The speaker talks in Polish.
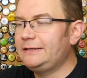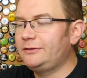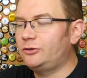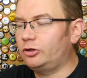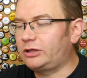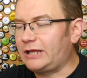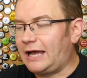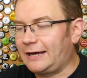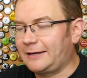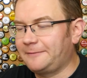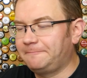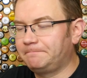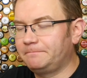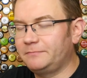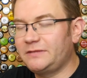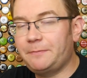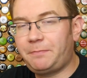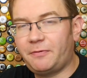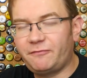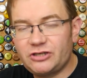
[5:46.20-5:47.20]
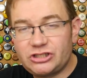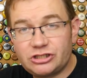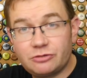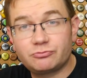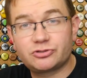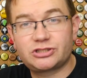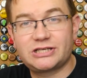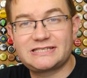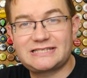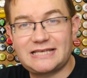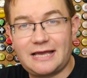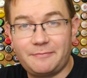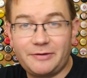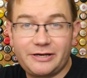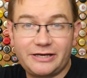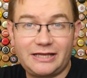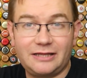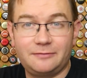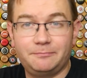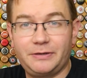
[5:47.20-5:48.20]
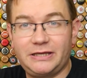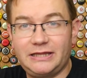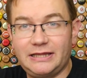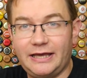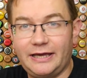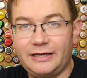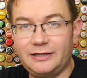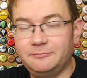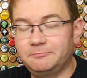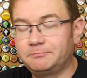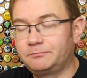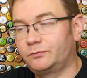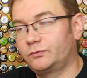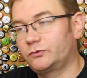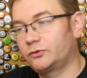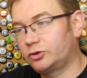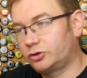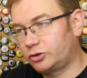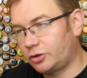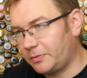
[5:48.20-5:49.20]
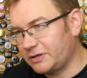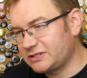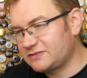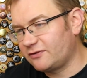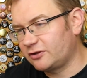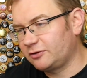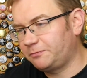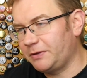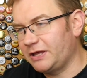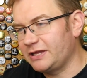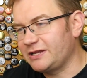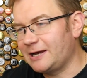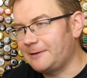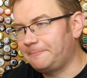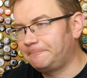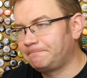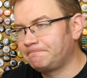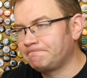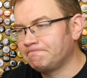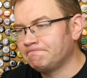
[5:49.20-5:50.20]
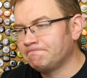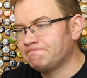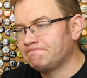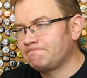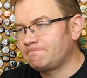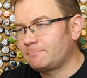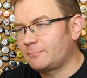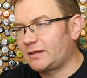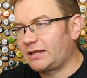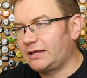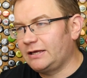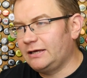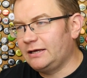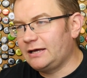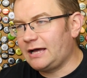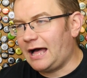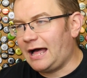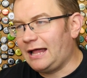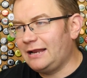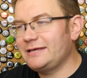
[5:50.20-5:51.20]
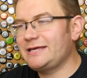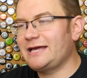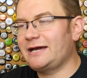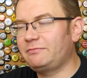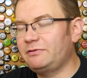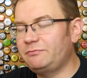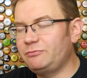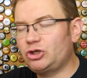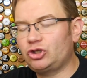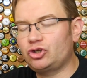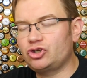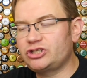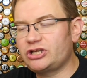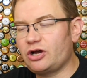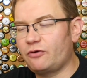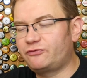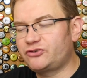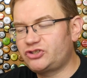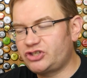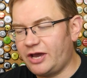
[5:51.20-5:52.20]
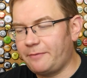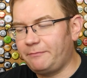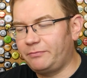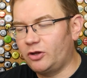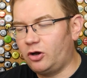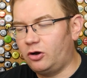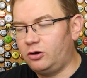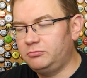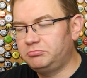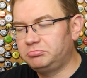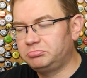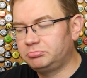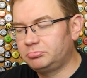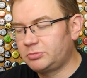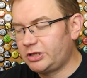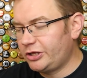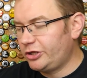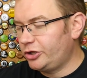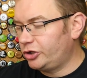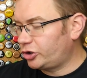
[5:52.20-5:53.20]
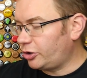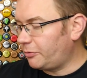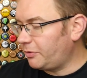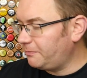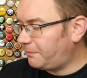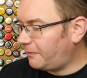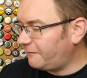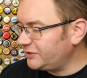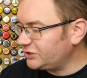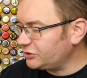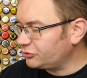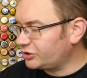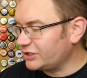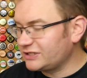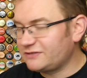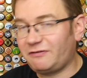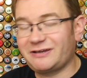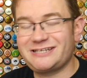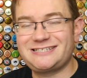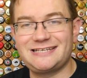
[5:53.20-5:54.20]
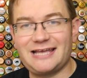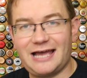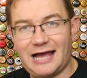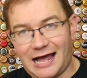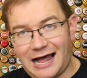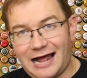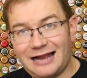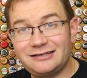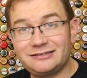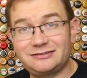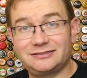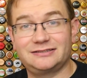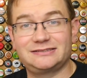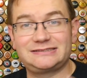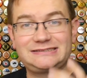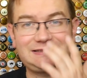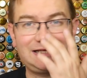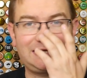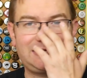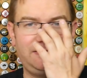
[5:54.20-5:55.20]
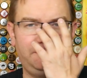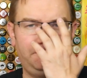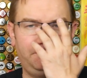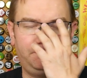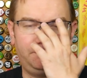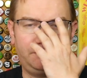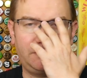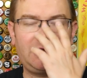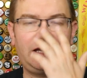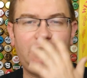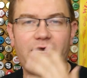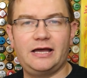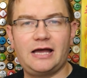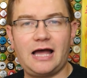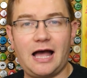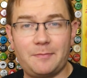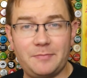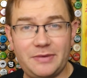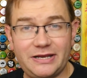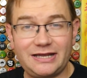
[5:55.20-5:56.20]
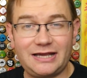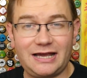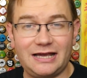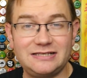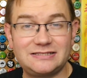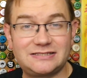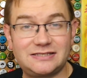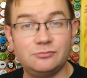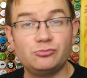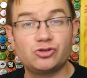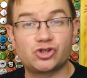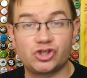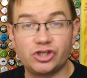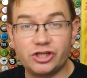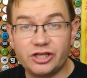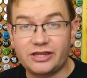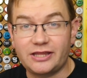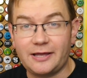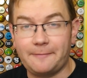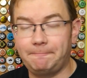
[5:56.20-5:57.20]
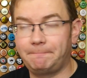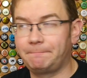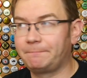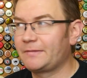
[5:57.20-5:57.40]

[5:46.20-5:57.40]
No tak, nie powiedziałbym, że to jest American Pale Ale, to bez wątpienia. Mm, ale jakby mi ktoś dał w ciemno, to bym powiedział, że to jest właśnie alt z takim e, amerykańskim sznytem.